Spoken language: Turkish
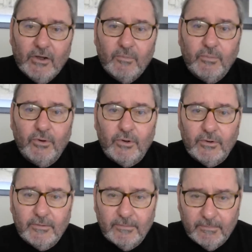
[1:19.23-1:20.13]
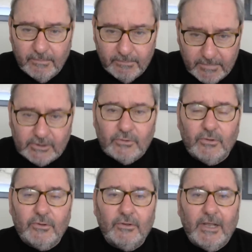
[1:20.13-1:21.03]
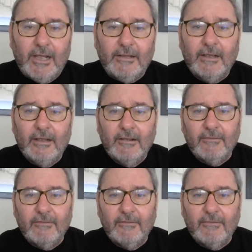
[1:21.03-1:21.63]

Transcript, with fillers: bu misyonundan